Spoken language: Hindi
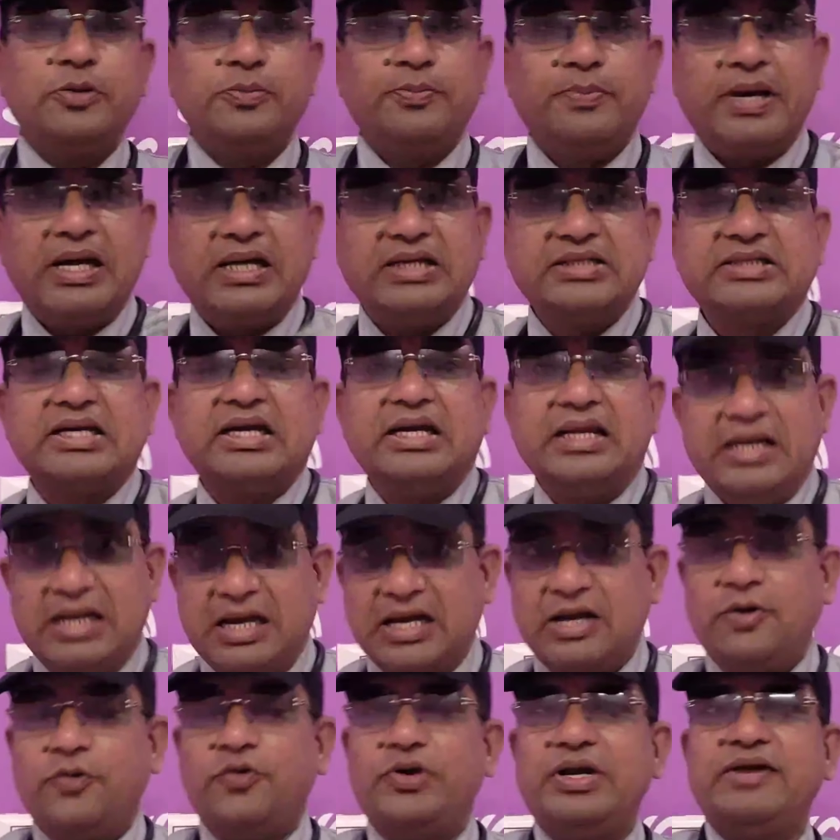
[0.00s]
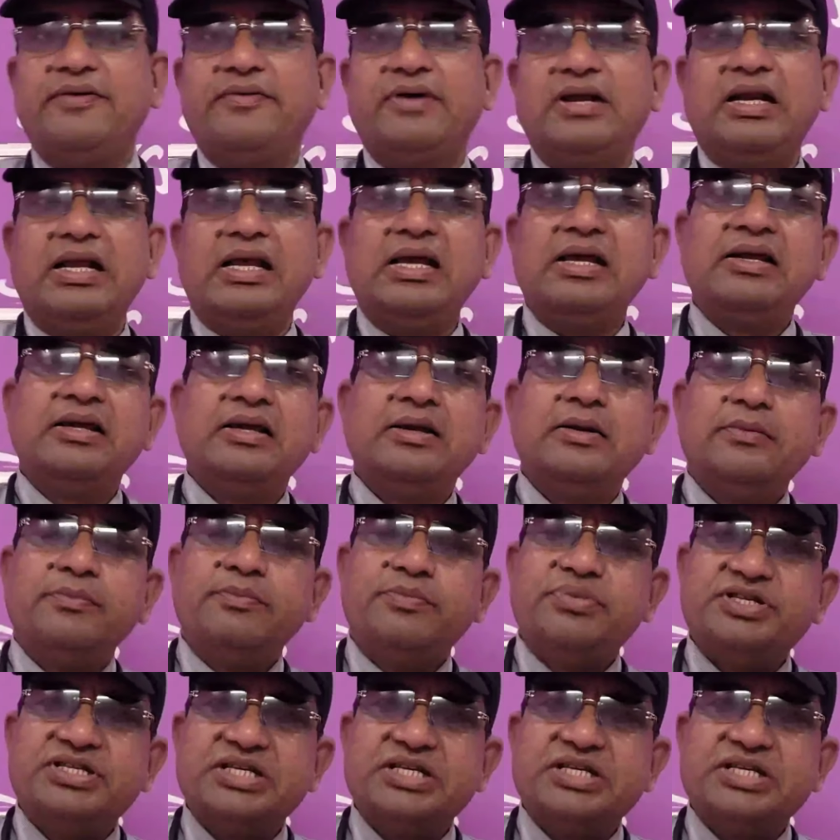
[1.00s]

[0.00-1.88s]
बहुत पास का इलाका होने वाला है